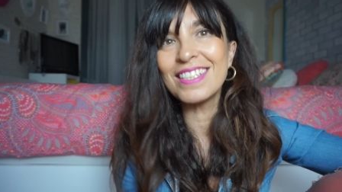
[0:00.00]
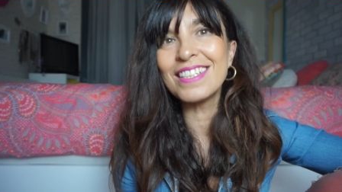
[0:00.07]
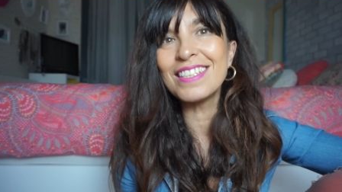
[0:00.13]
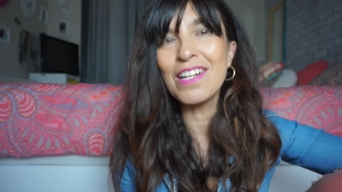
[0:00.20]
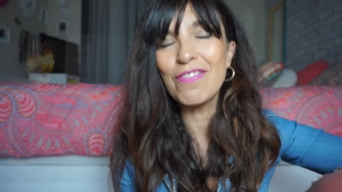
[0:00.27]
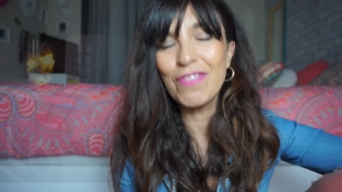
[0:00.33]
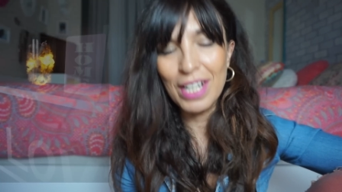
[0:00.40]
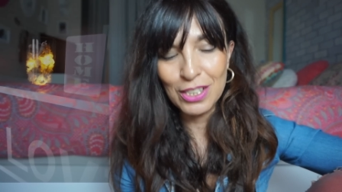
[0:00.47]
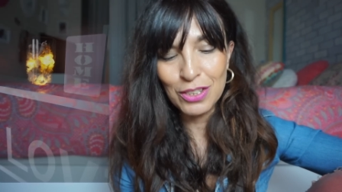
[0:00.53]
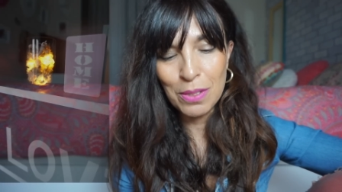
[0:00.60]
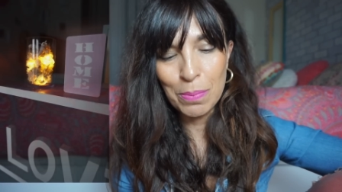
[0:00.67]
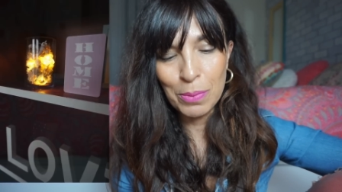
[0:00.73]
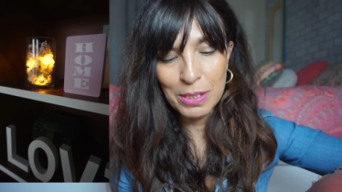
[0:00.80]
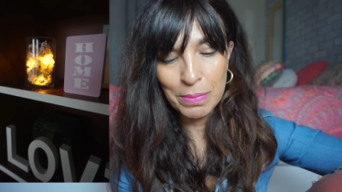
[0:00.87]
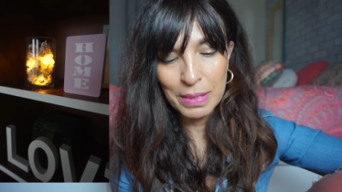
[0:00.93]
del
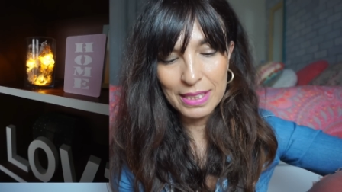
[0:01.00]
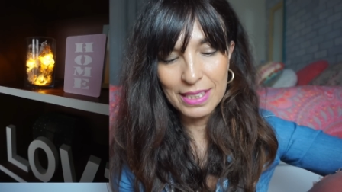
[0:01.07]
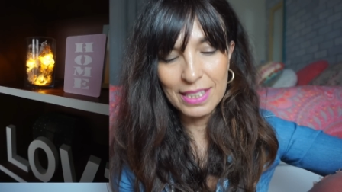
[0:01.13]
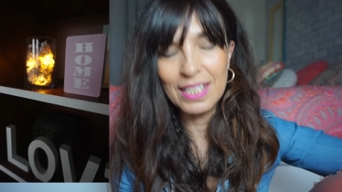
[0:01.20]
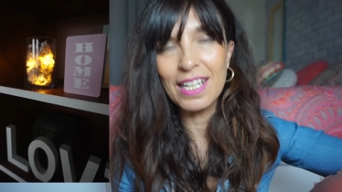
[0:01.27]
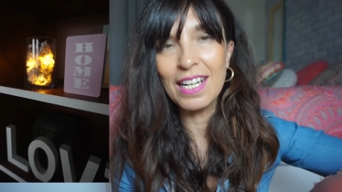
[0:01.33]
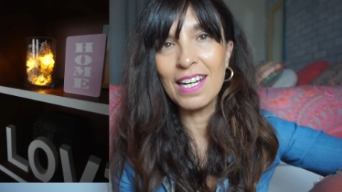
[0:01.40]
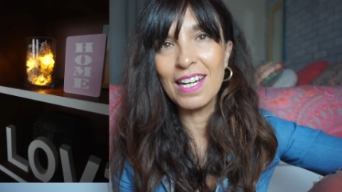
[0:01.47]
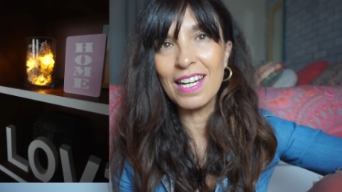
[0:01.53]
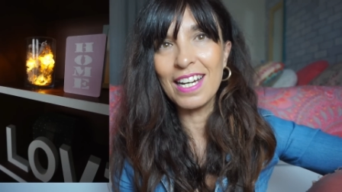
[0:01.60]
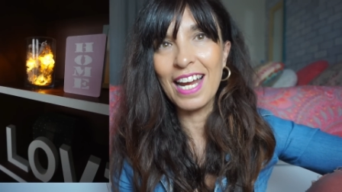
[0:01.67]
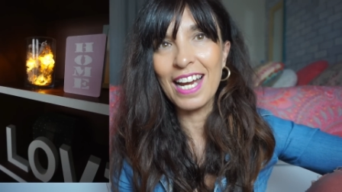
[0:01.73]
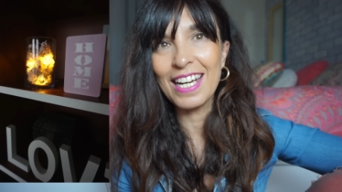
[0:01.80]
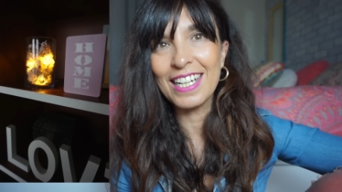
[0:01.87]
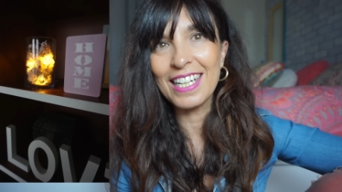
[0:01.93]
frasco pues metí
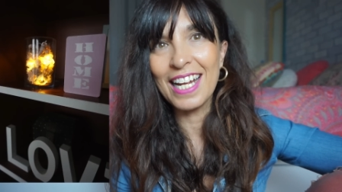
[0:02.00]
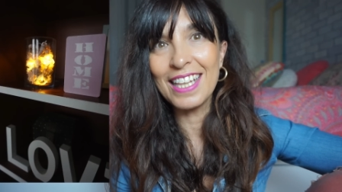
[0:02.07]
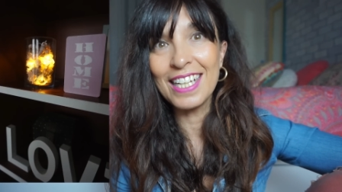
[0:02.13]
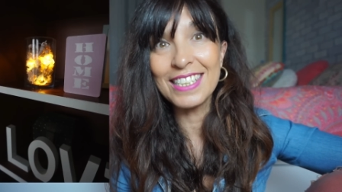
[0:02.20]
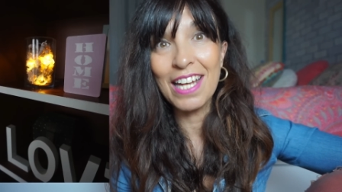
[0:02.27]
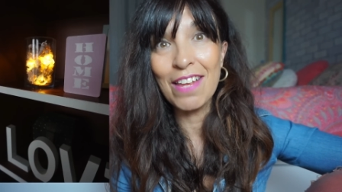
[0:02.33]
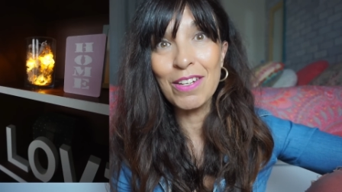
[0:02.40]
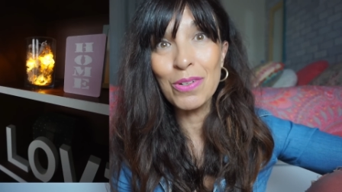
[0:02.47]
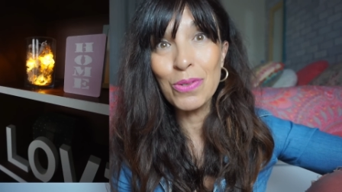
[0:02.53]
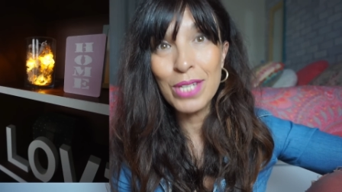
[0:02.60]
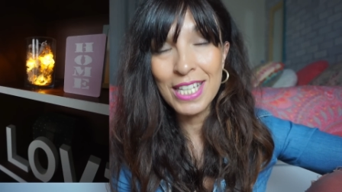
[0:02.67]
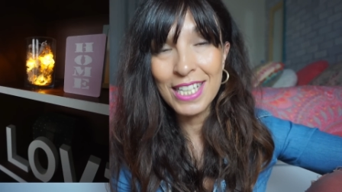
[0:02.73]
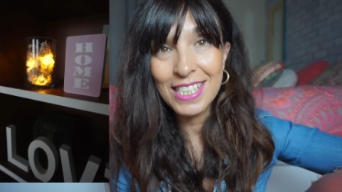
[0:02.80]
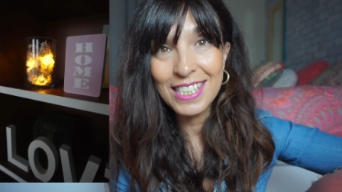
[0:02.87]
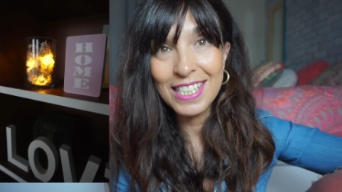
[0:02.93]
la guirnalda esa de
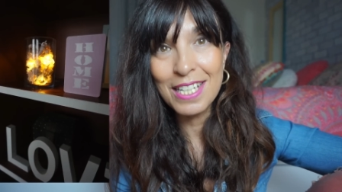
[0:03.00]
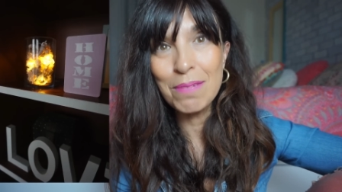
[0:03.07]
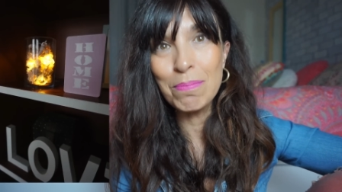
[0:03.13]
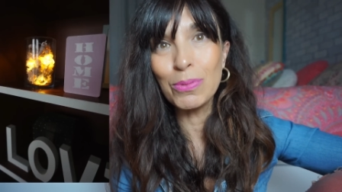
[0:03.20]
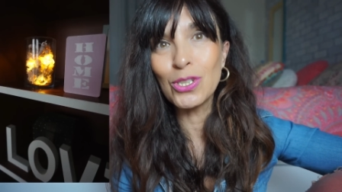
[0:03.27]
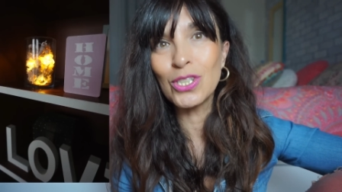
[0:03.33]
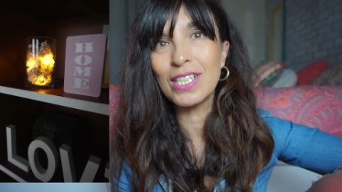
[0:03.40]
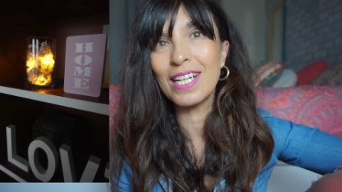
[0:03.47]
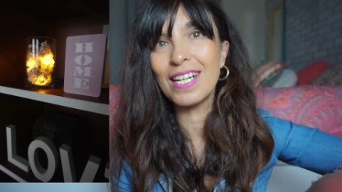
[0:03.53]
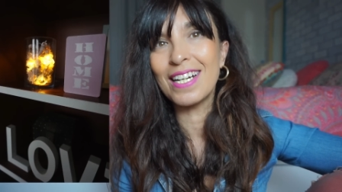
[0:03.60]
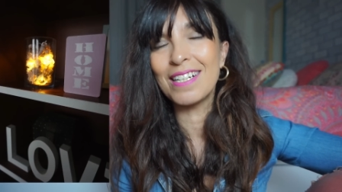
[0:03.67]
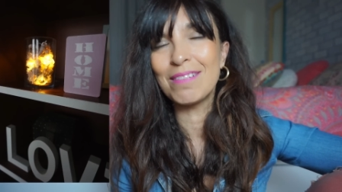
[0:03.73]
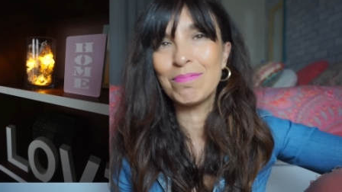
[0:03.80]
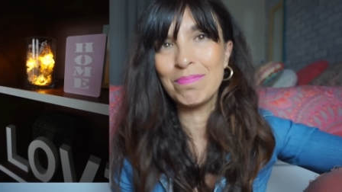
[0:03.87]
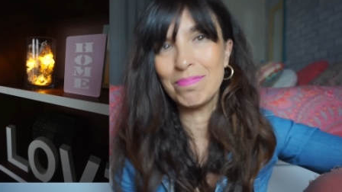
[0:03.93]
luces y puse
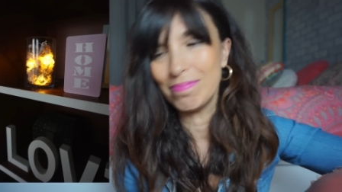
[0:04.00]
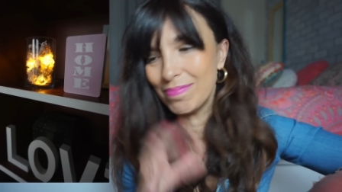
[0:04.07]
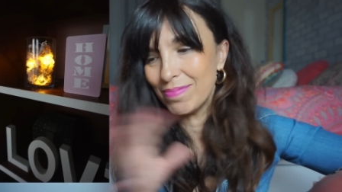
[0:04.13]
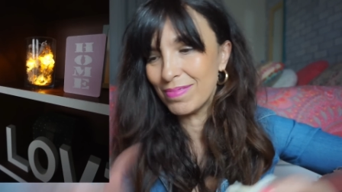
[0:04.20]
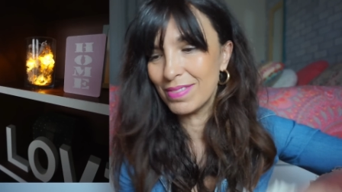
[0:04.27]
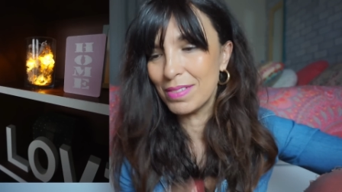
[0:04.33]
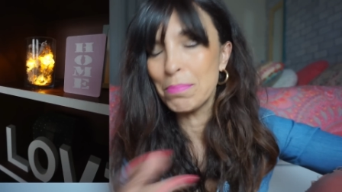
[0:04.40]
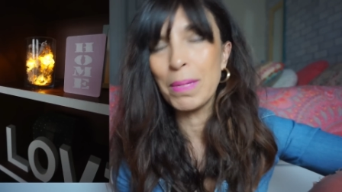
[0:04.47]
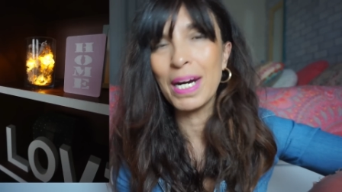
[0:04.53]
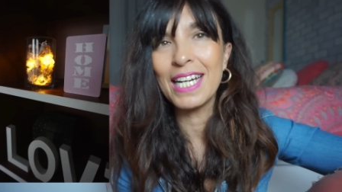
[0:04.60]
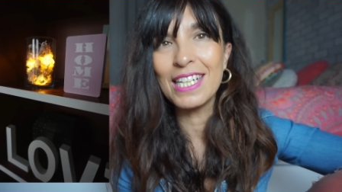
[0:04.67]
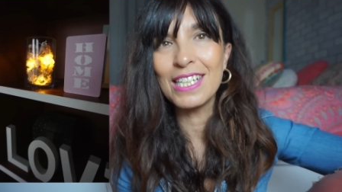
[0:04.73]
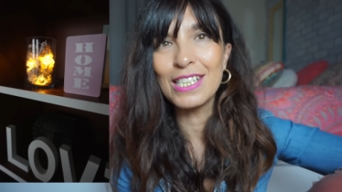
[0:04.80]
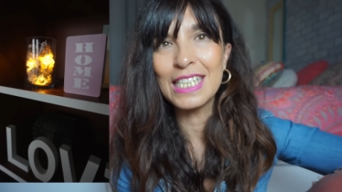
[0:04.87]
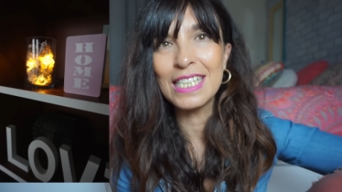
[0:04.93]

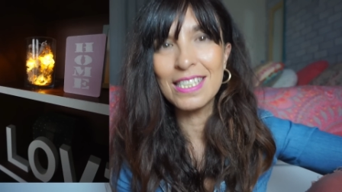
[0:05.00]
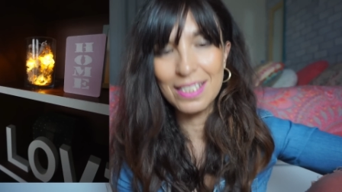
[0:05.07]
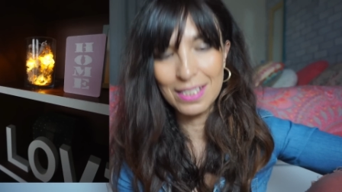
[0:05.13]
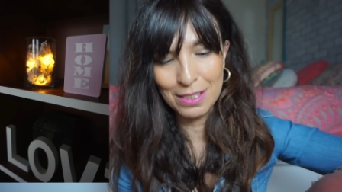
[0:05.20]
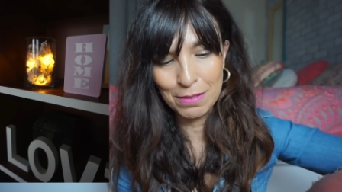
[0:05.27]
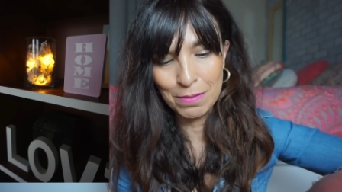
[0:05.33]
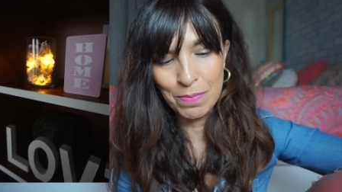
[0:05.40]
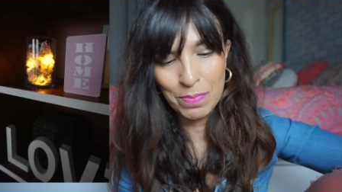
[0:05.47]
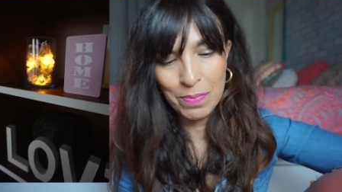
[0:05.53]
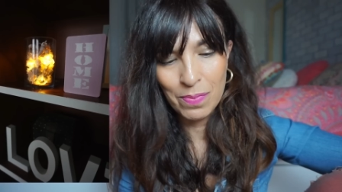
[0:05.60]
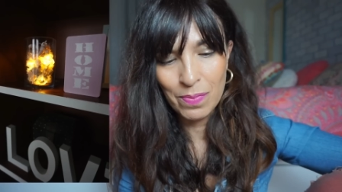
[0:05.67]
varias